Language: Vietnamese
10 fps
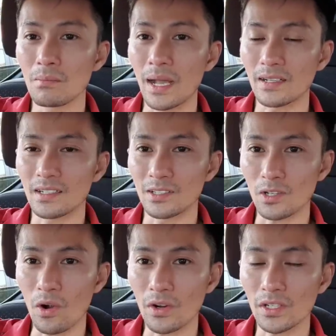bạn rời
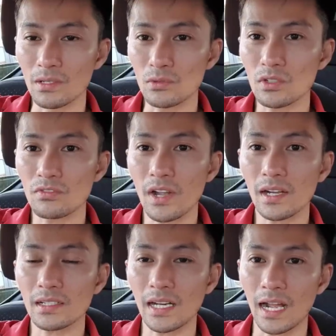khỏi cái điểm xuất
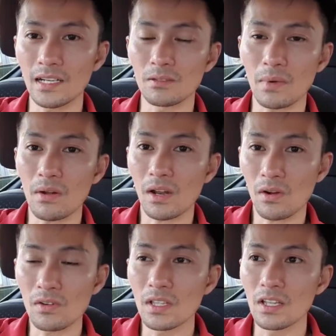phát đã được bao
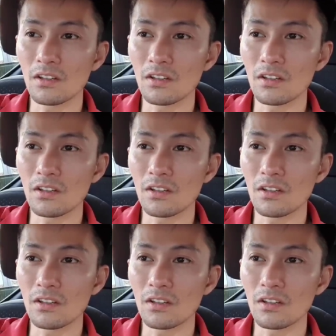lâu,